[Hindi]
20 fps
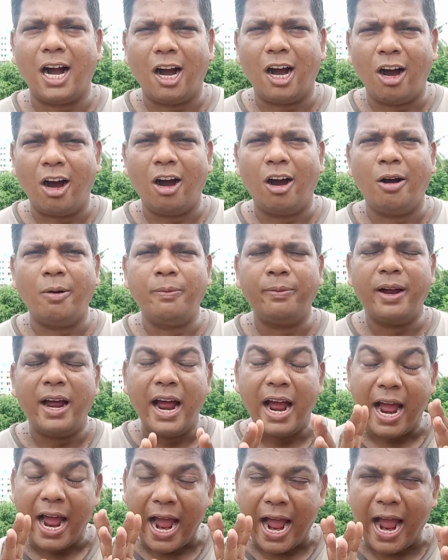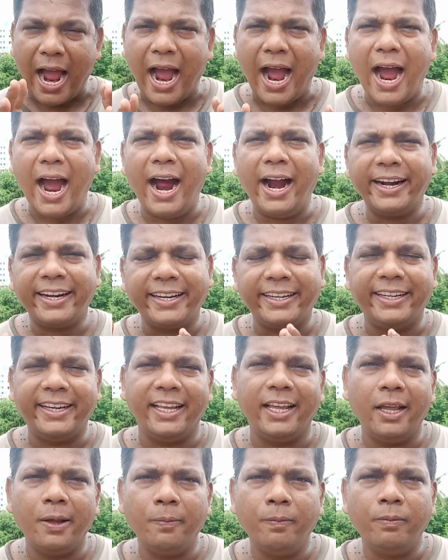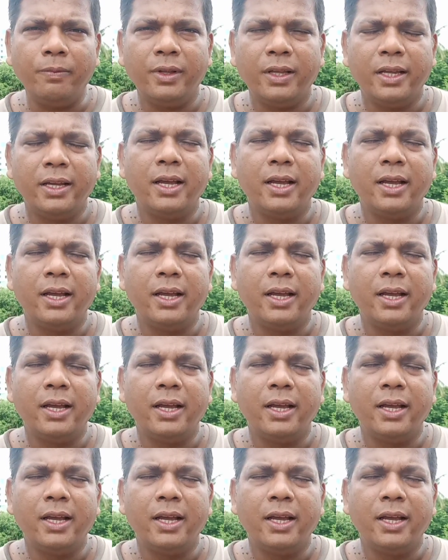अब आठ टीम